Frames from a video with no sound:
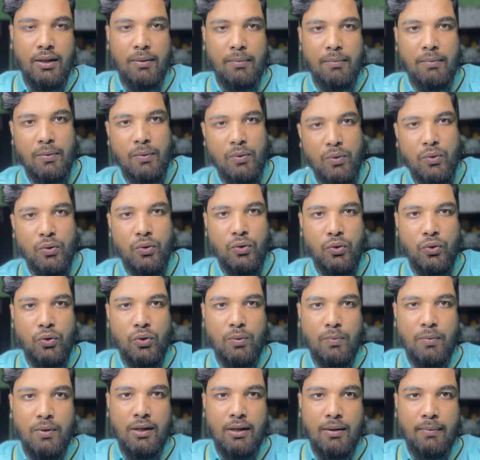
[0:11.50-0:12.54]
বিভিন্ন
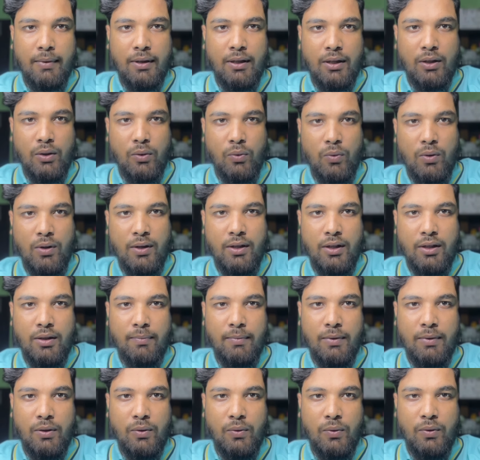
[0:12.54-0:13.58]
সময় আমি একটা কন্টেন্ট
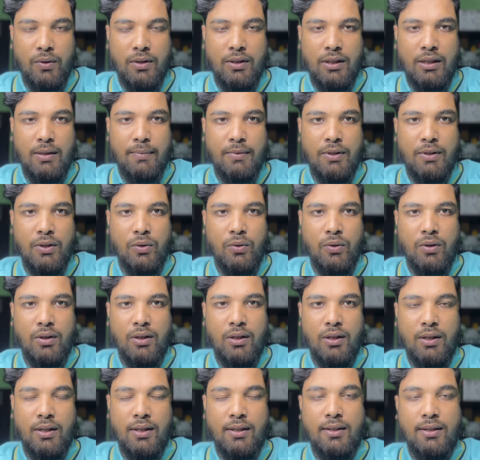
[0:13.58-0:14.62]
মেক করেছিলাম যে
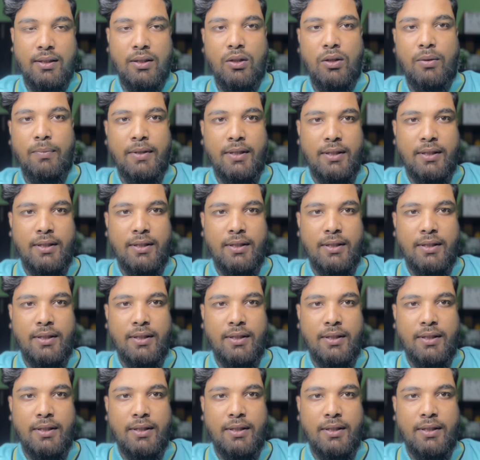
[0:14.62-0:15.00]
কন্টেন্টটা ছিল